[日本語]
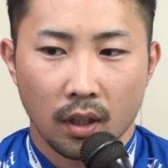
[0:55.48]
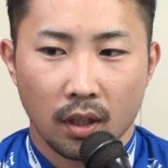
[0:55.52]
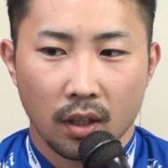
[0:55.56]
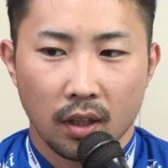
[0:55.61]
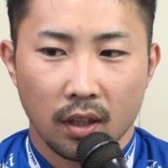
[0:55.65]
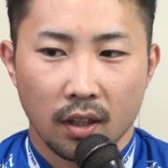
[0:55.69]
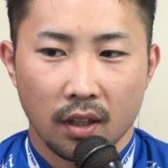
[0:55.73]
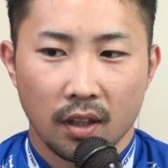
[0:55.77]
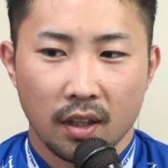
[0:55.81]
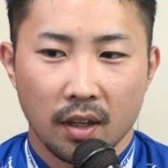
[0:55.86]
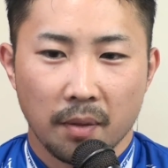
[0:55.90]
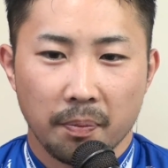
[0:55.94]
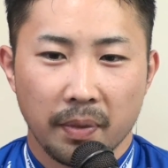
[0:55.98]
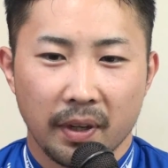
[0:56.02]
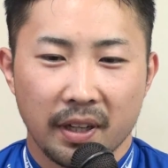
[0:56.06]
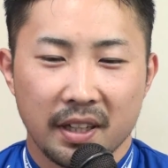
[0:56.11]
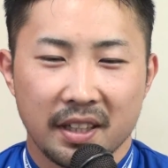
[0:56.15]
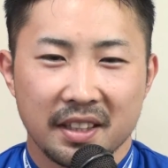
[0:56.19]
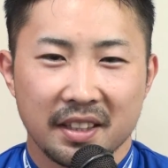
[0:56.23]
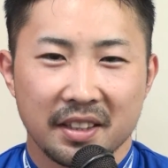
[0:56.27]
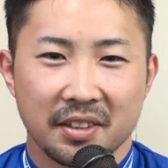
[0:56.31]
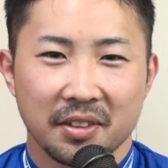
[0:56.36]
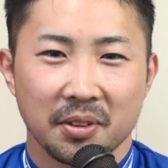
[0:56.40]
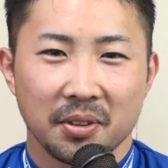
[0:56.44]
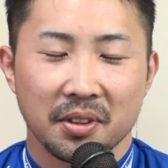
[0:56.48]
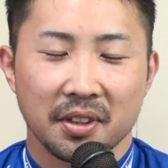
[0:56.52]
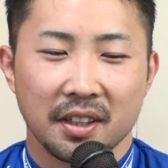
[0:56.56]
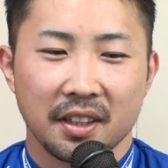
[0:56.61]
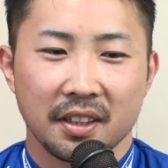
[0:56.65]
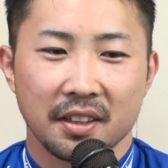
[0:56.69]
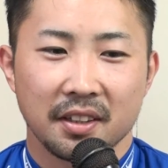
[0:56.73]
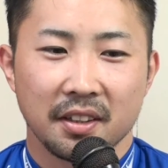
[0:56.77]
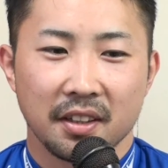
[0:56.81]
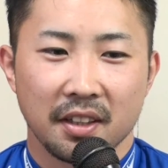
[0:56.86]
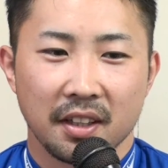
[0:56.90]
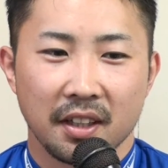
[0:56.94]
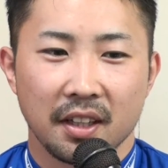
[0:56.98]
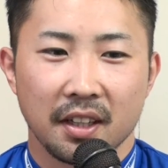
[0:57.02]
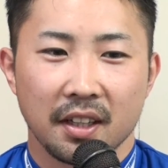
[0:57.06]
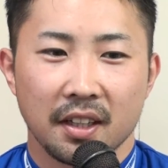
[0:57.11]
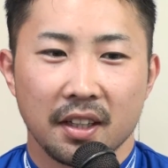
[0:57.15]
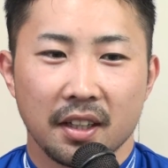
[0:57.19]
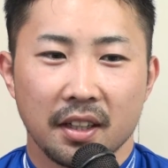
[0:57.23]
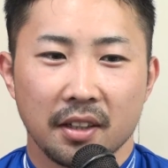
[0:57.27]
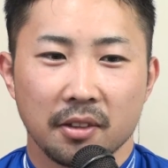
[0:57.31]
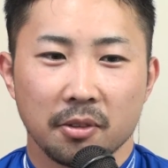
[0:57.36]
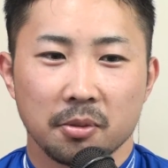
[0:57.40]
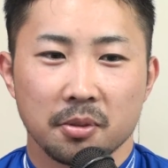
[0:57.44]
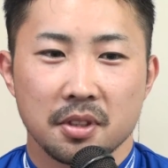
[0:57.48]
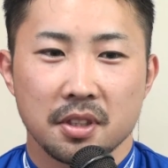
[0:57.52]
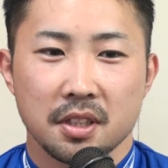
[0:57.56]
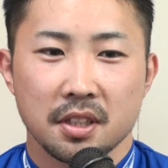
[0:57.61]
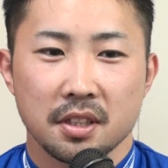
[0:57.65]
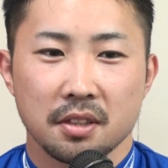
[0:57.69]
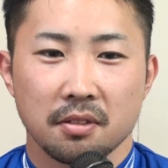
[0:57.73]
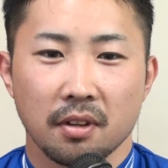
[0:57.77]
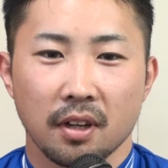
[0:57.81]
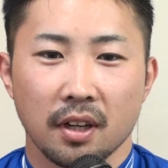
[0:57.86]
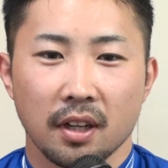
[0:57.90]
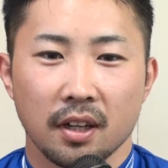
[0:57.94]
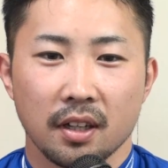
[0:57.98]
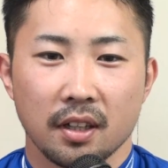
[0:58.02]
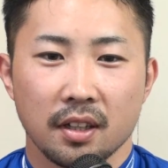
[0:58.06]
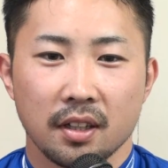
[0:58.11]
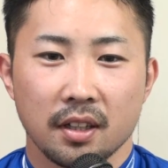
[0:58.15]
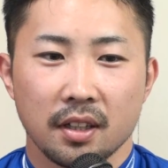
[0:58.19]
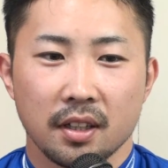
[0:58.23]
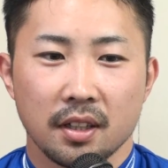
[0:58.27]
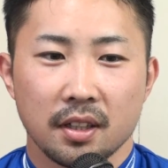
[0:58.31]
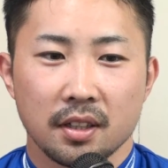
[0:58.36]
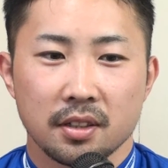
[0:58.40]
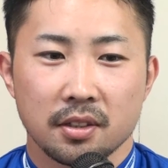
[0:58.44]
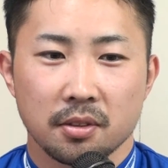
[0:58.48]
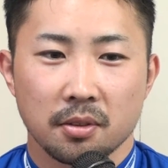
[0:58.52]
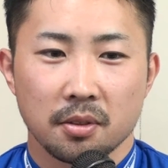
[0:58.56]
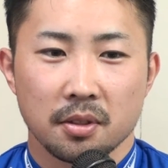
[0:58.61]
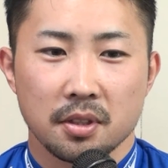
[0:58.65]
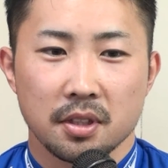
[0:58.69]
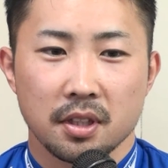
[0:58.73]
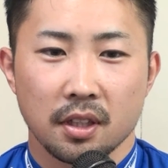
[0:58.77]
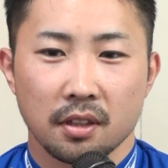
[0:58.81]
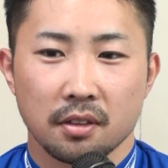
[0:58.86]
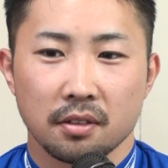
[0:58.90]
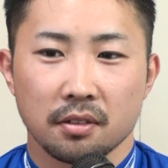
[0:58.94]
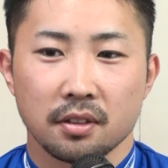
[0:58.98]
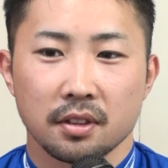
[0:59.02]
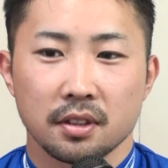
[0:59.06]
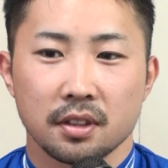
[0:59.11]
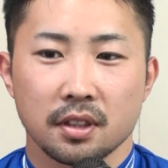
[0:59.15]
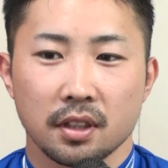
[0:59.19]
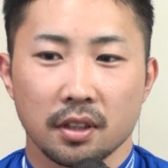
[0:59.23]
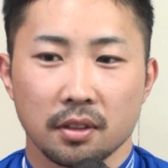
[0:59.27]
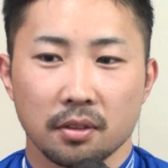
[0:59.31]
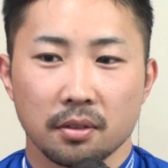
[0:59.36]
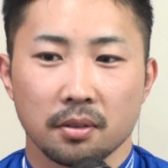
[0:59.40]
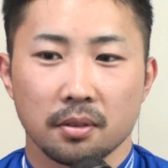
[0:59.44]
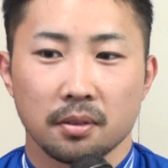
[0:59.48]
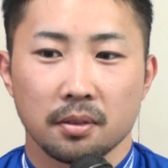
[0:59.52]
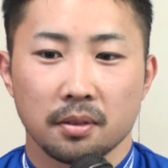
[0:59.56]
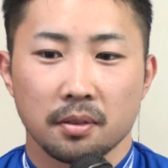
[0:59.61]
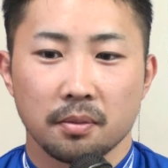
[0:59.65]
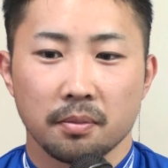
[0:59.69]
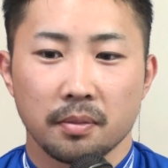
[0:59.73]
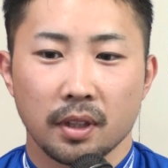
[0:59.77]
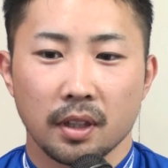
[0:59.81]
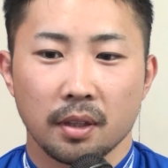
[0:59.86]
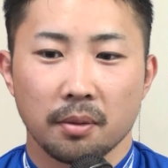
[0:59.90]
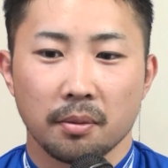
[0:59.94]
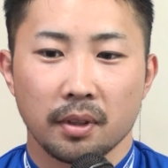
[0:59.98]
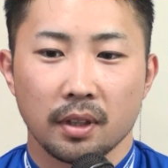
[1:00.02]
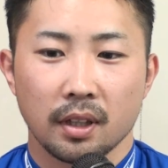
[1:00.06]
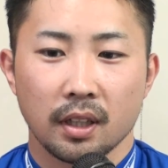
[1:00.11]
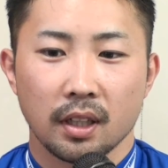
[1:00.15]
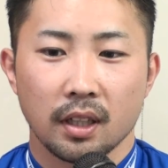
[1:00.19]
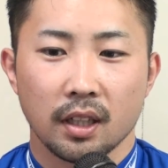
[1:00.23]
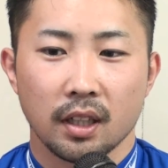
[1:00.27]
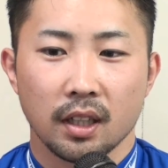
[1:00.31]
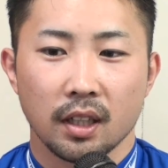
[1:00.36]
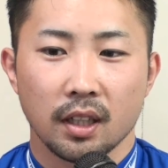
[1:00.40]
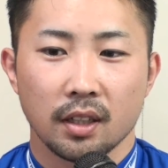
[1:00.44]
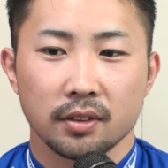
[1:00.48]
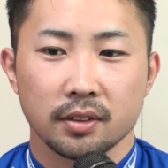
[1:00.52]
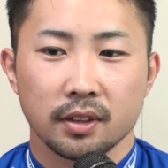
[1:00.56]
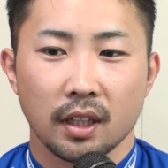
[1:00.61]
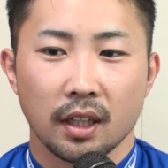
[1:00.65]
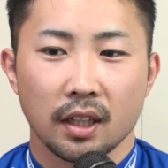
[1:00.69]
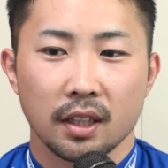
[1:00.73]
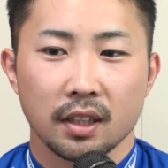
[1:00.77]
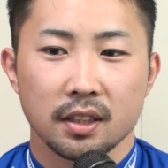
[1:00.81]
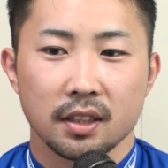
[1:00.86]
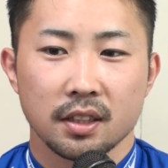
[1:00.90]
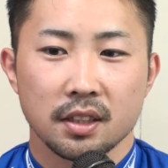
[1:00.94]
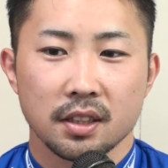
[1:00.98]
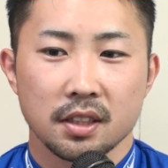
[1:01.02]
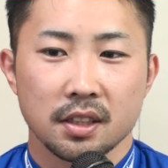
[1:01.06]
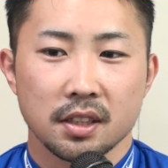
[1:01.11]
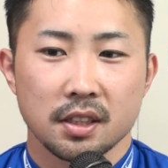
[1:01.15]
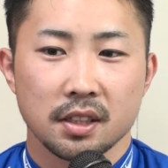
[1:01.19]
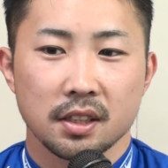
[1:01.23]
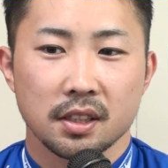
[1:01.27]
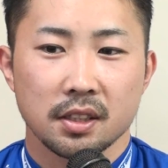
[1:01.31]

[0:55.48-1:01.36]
えー、やっぱり同期なんであの意識はすごいしてるんですけどまだまだ2人に